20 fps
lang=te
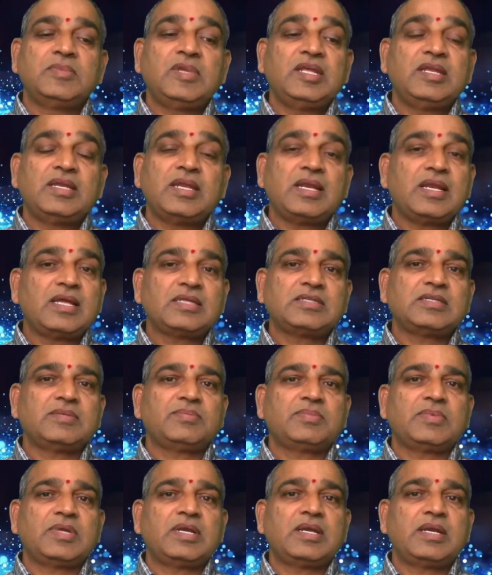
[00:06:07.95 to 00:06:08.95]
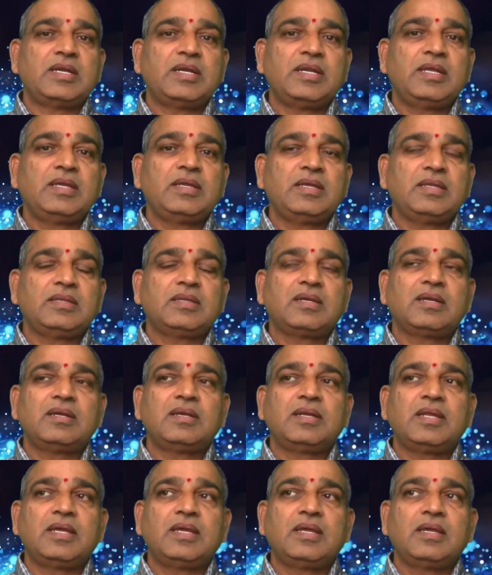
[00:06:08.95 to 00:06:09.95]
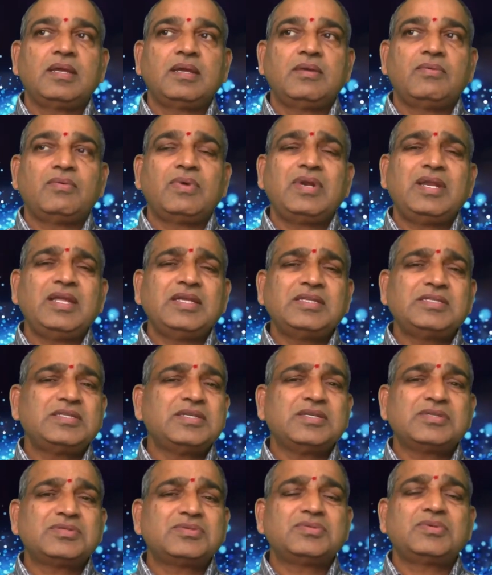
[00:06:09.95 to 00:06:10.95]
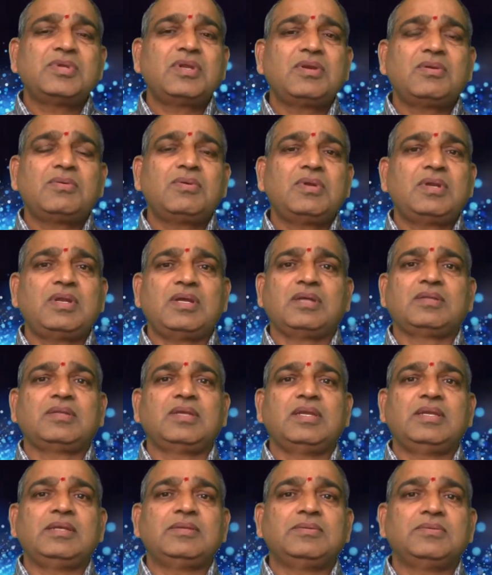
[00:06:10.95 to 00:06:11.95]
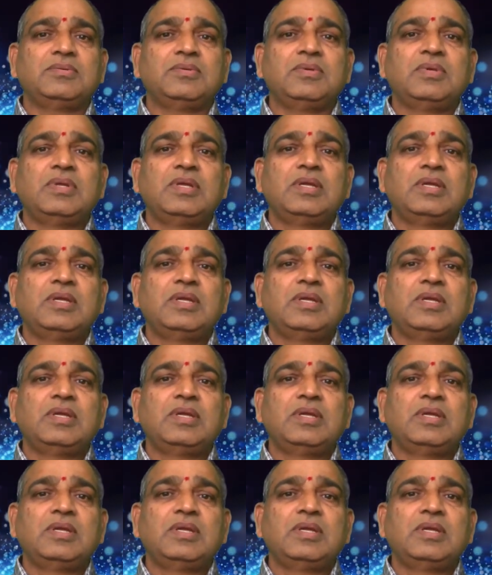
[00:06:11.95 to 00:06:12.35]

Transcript: నేను ఎలా చెప్తానండి ఎందుకంటే వాళ్ళు ఏం చేస్తున్నారో కూడా నాకు తెలియదు